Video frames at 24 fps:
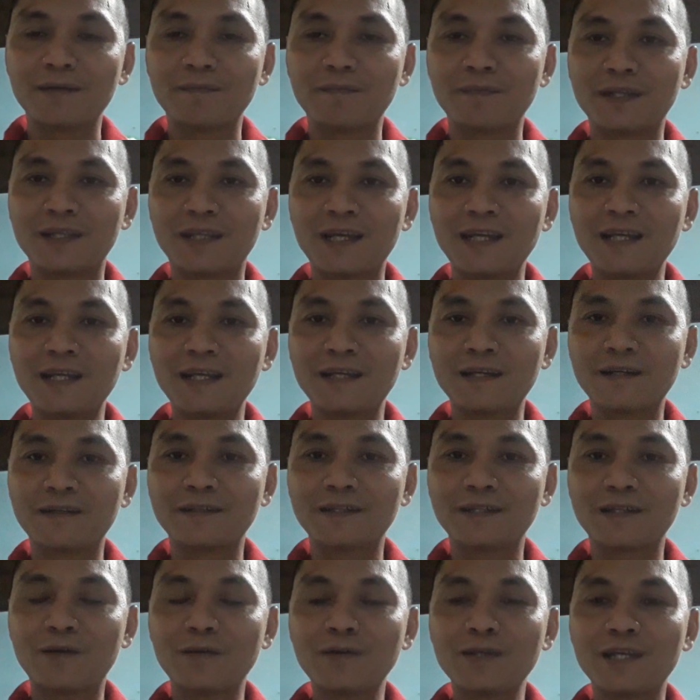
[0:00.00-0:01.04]
mình thấy
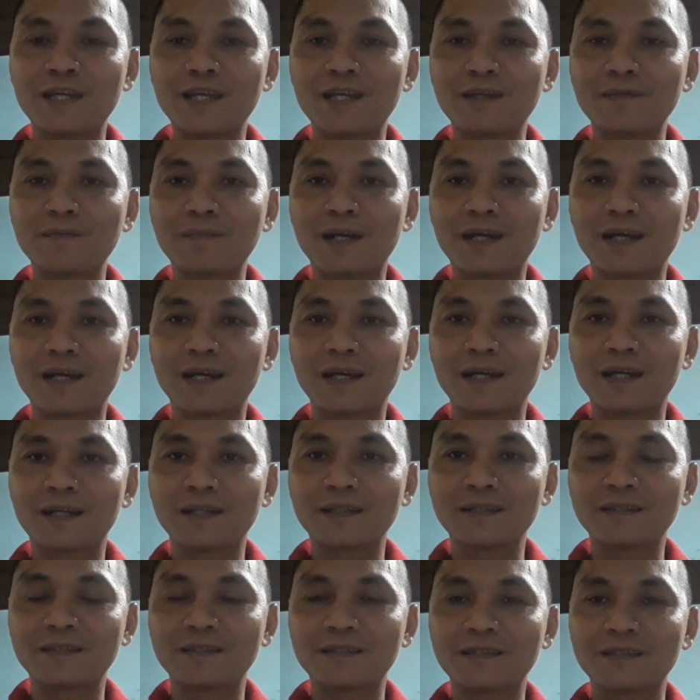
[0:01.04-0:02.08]
người đối diện mà
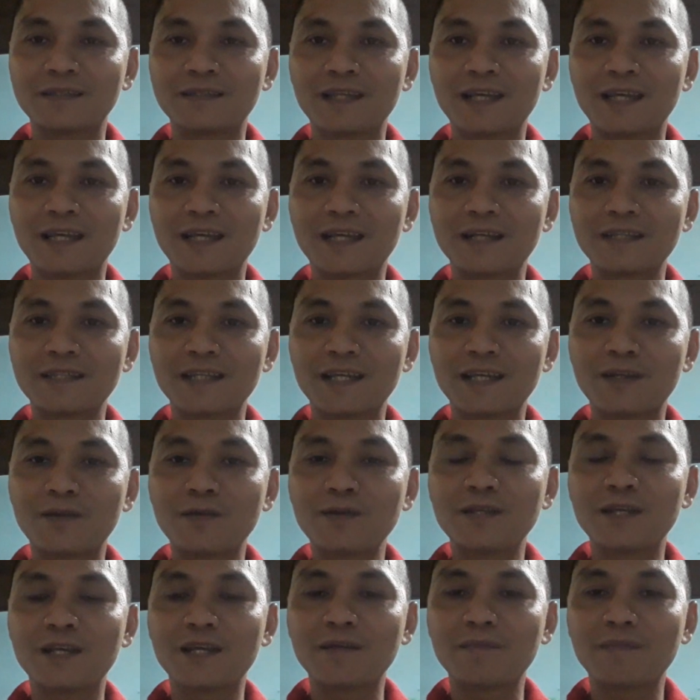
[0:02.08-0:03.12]
xe xe
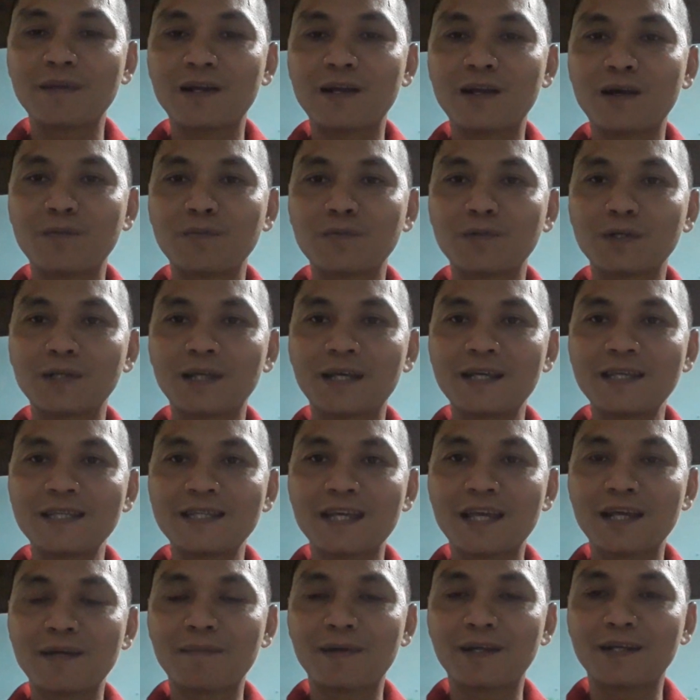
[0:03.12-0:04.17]
đối diện mà không có thấy
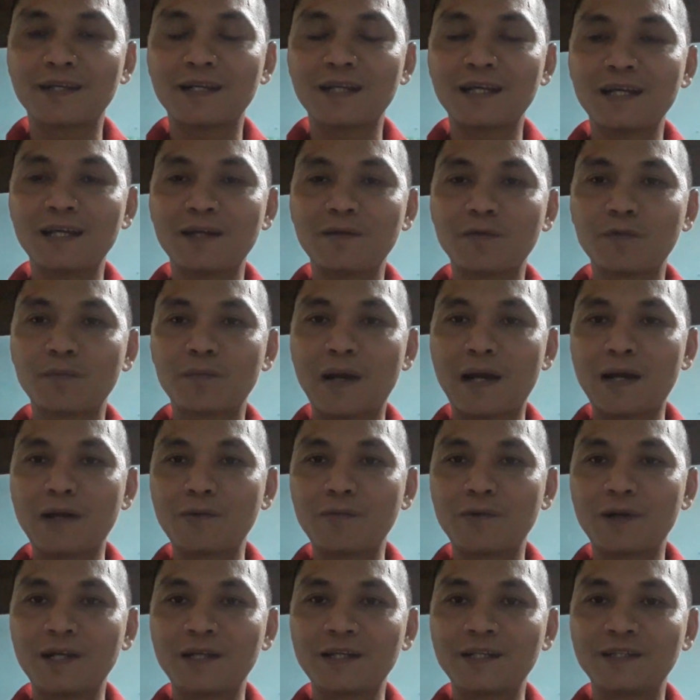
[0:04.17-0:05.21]
xe mình nó
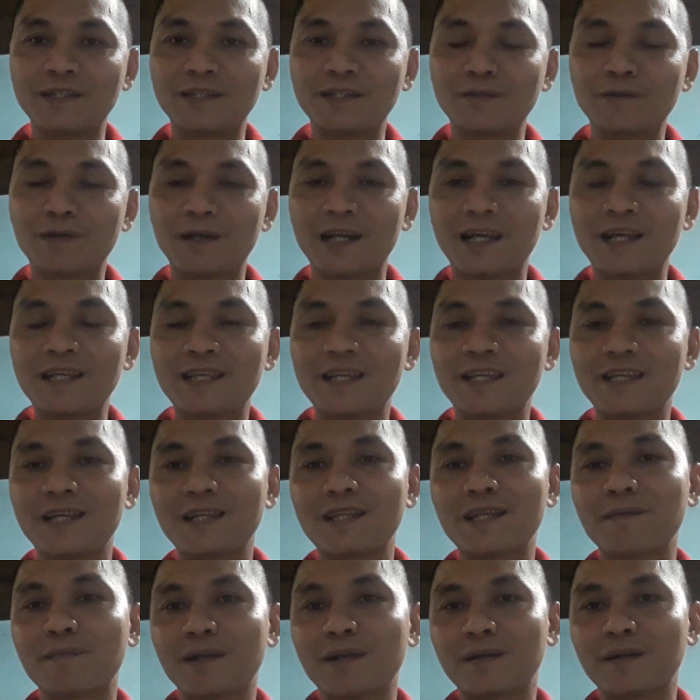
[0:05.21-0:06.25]
băng qua đường hoặc là gì đó,
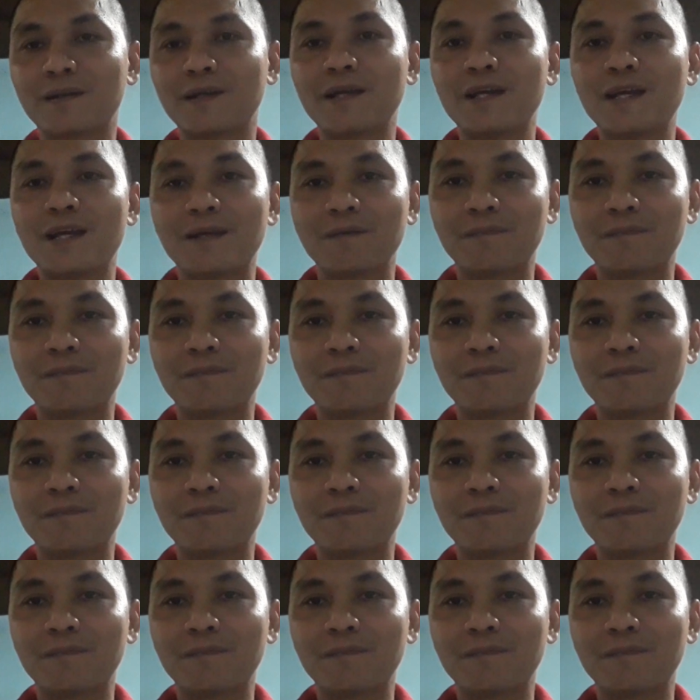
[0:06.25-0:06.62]
thì mình